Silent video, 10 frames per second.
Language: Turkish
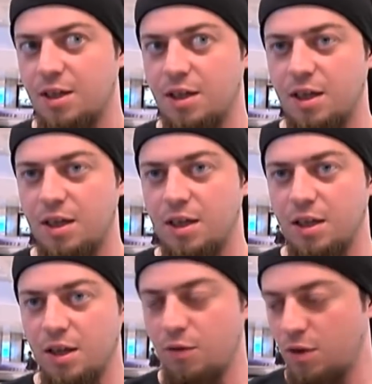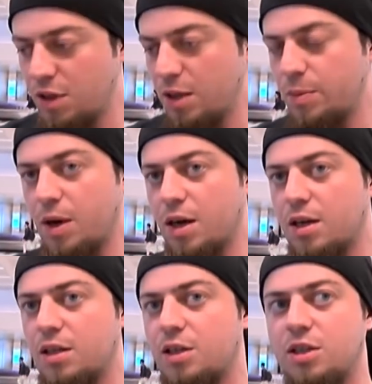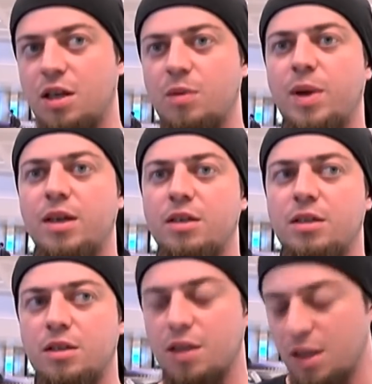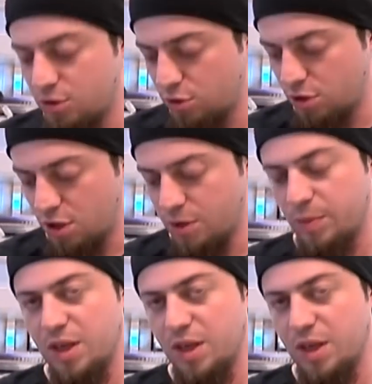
Ee, yılan valla arkadaşlar ben gittikten sonra,